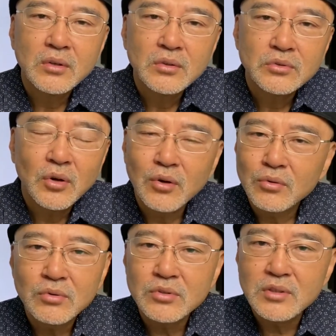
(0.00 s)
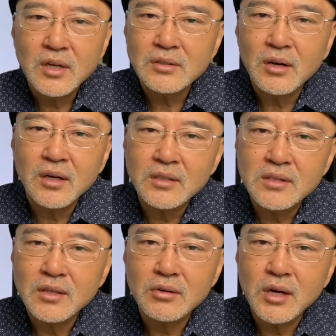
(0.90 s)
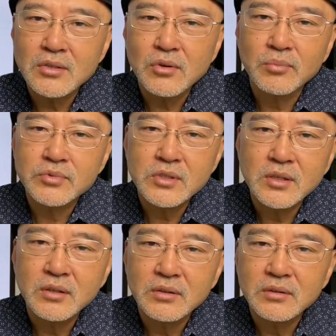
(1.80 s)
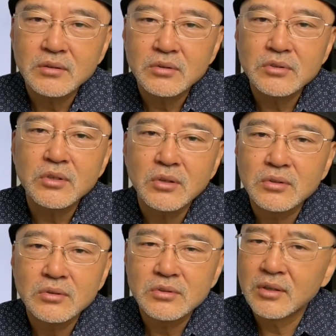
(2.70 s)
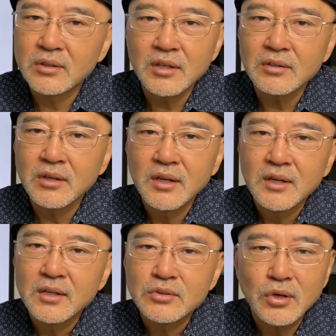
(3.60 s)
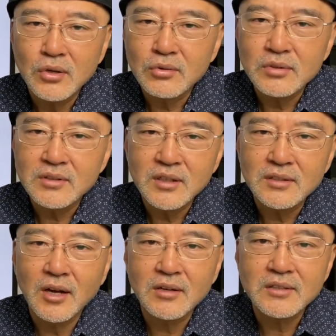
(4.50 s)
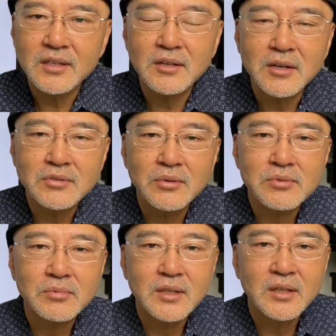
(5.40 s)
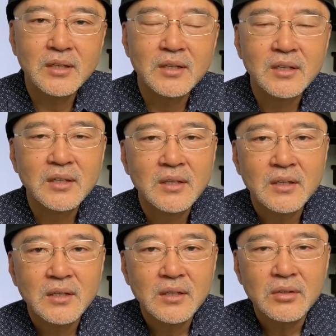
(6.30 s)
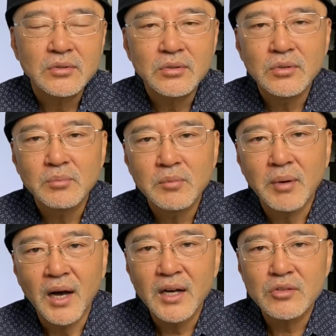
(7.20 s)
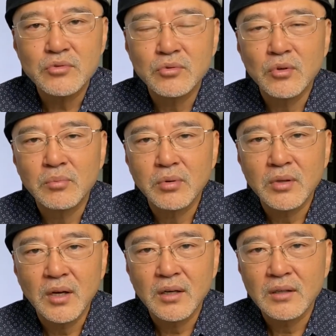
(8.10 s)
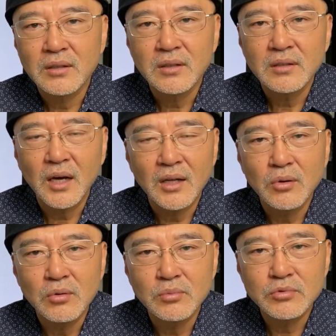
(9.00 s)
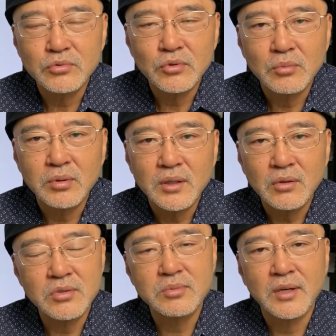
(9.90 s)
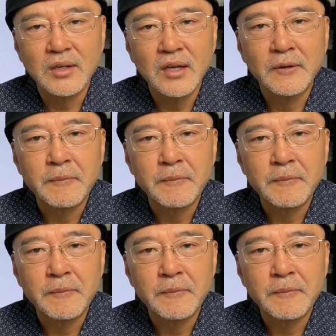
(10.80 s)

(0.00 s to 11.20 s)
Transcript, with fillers: 저러고는 신앙생활을 제대로 할 수 없지. 그렇죠? 절대로 저러고는 신앙생활을 제대로 할 수 없습니다. 그래서 이건 뭐 마약 중독보다 야동 중독보다 더 심하네.